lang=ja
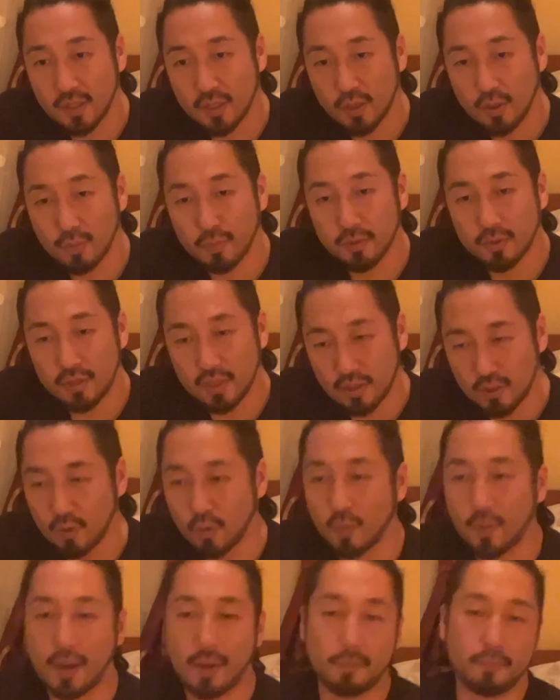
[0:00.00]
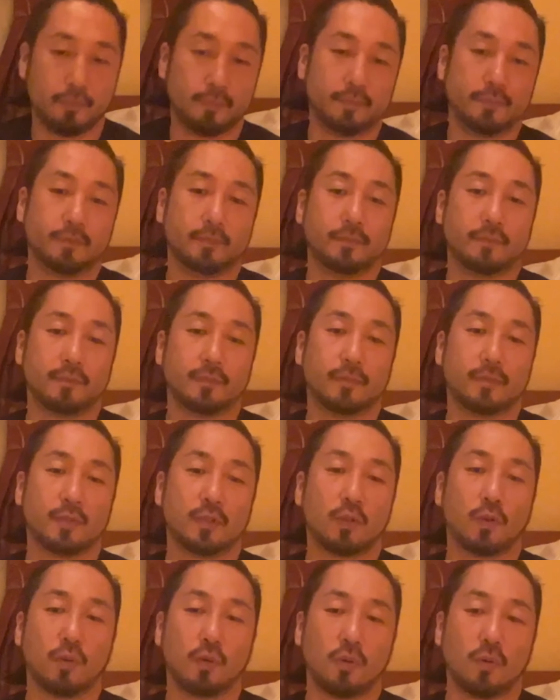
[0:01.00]
思って今日は
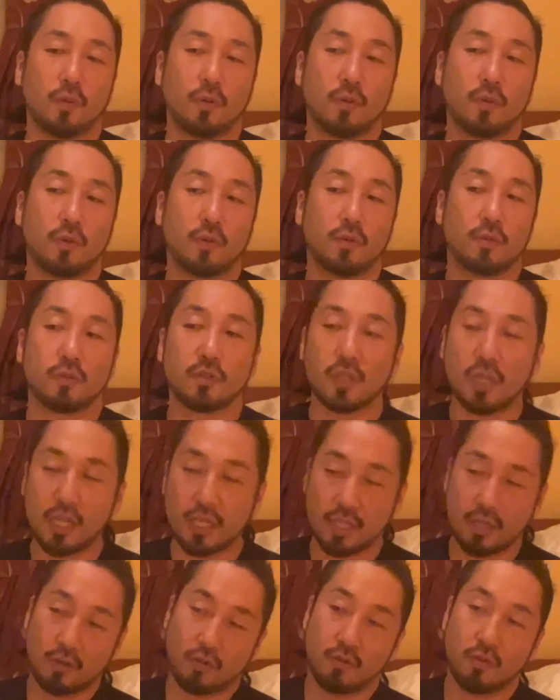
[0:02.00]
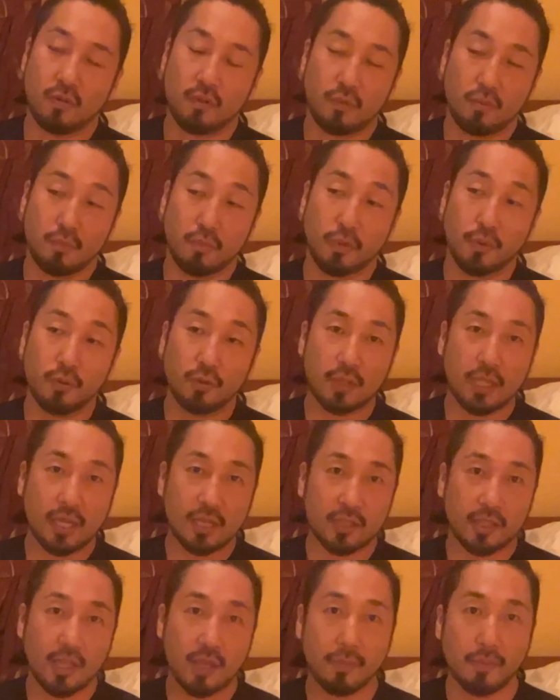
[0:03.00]
こうウクライナのボーダー
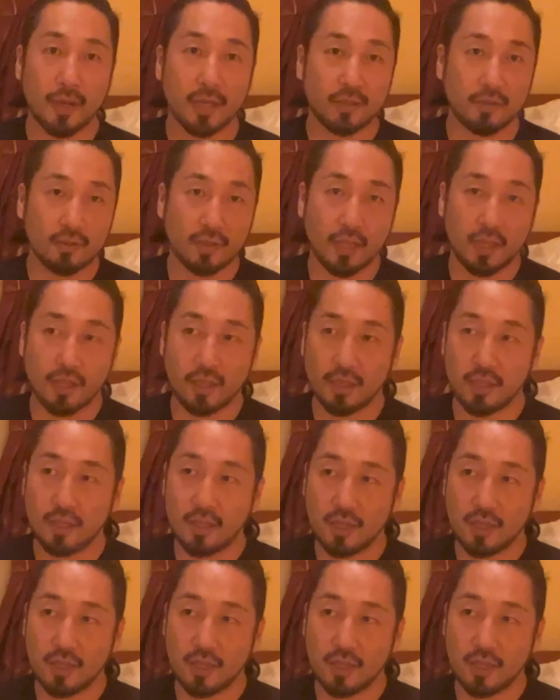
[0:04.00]
手前のね、